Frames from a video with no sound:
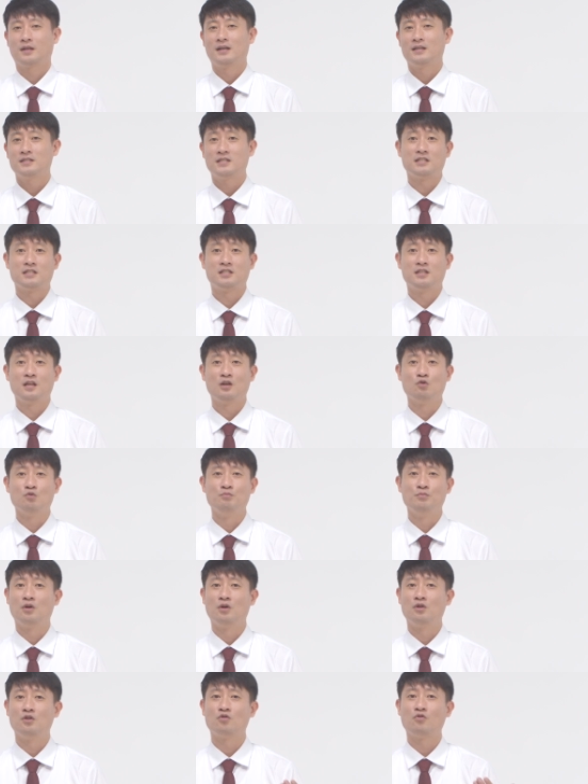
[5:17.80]
자신의
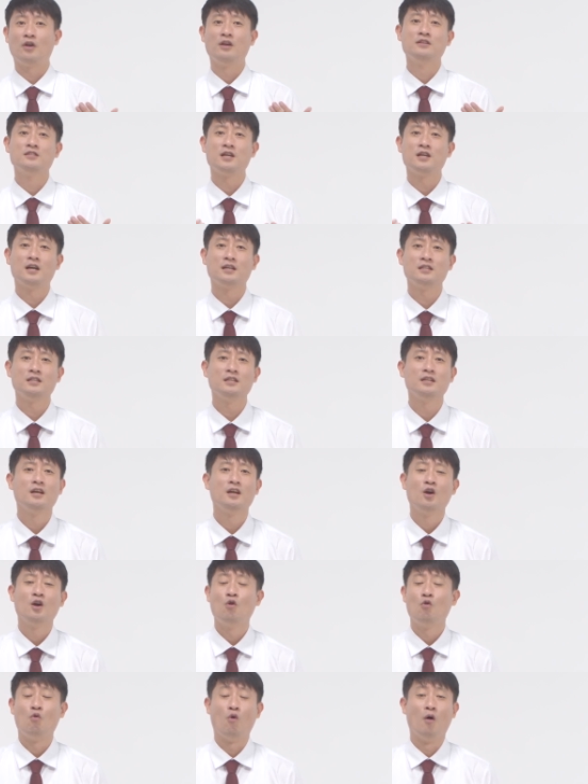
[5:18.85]
운명을 굉장히
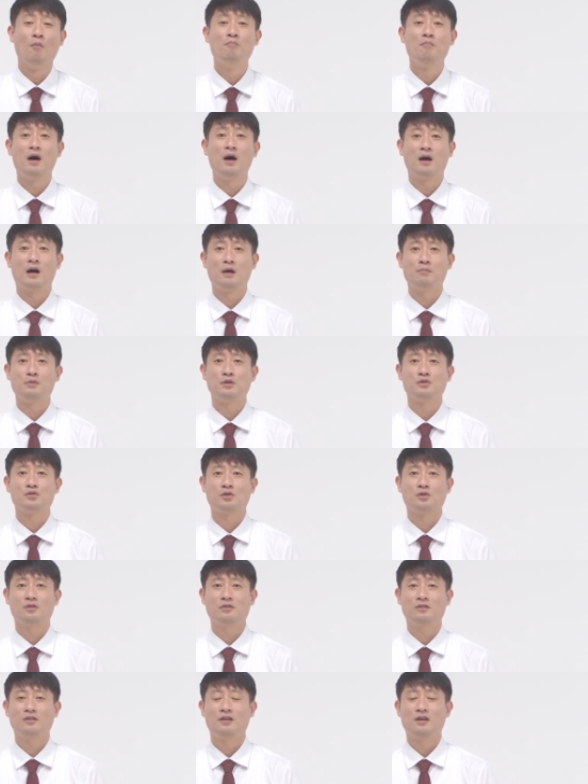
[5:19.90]

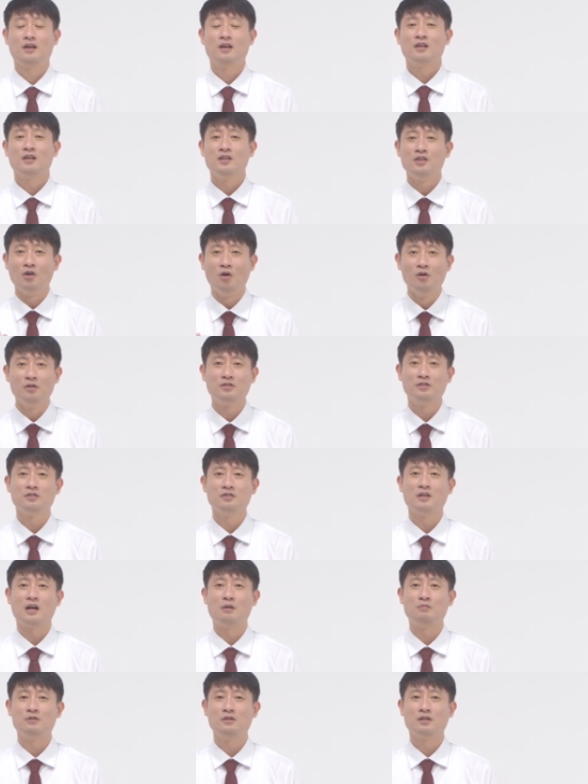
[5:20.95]
원망하면서
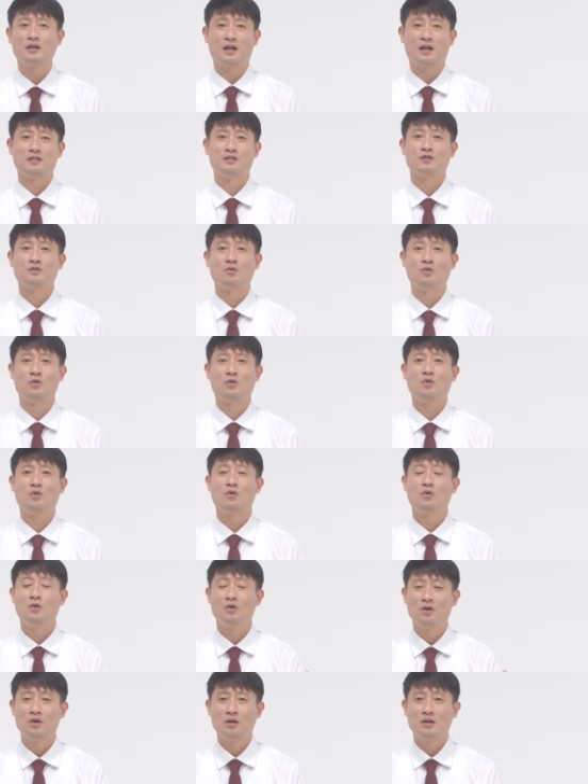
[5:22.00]
열등감을 가지고
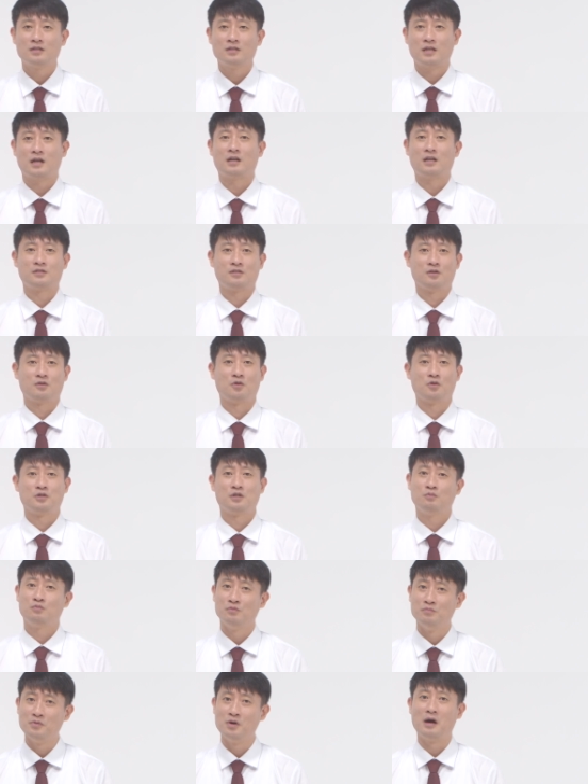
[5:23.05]
살았을 것이
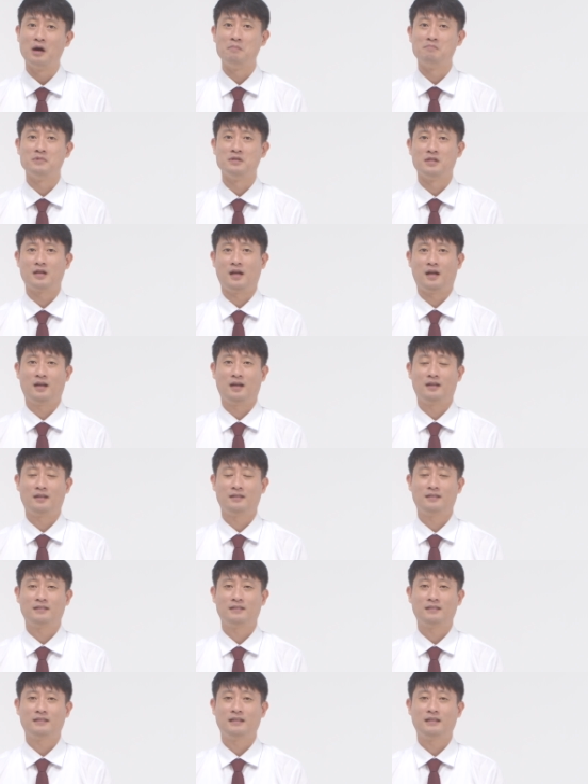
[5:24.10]
분명합니다.
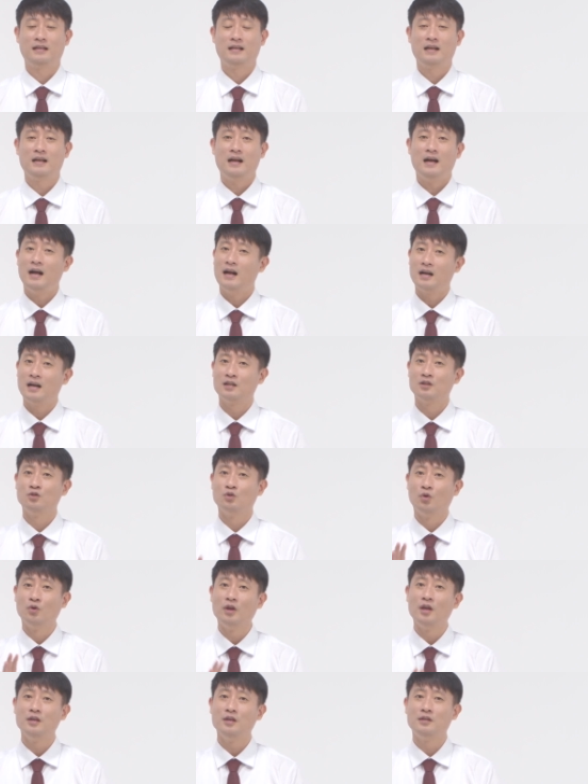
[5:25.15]
하갈은
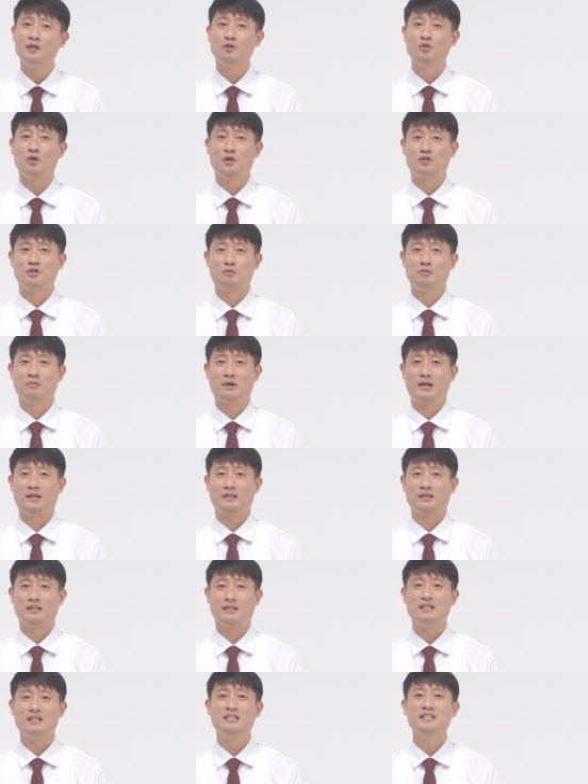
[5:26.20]
노예이기도
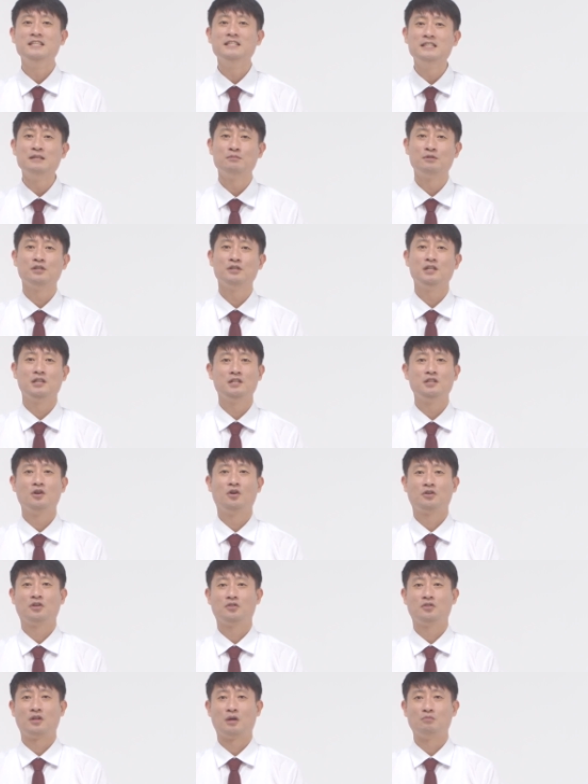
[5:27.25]
했지만
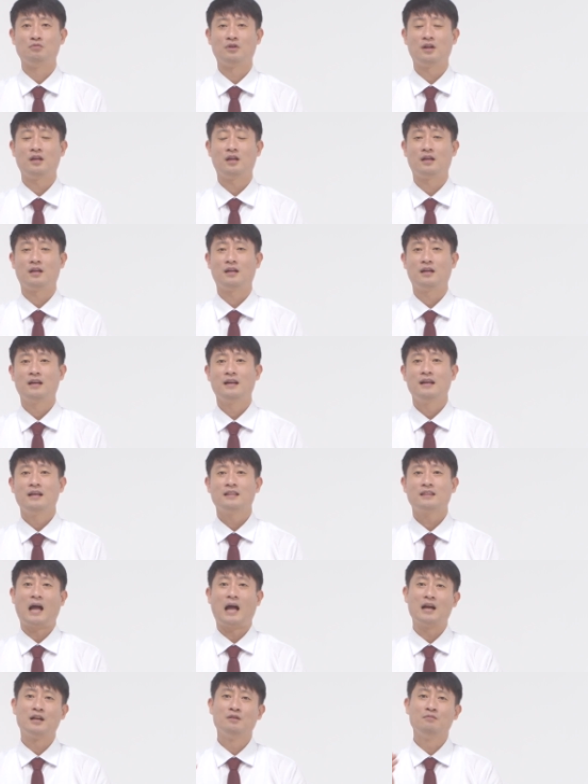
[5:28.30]
이집트인이었기 때문에
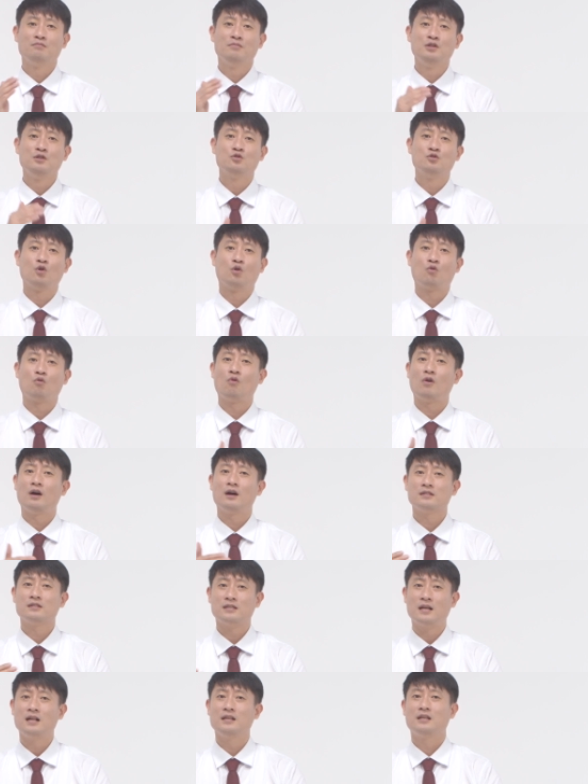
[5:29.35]
다른 민족과
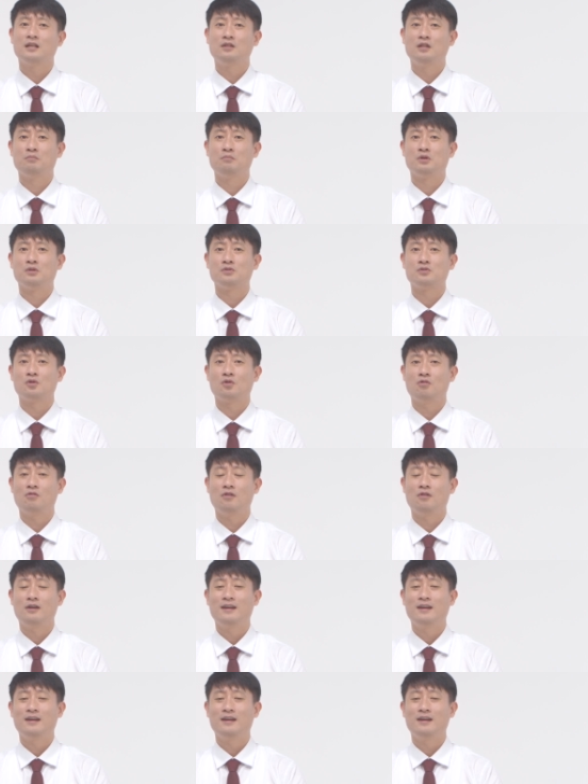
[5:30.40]
살게 되면서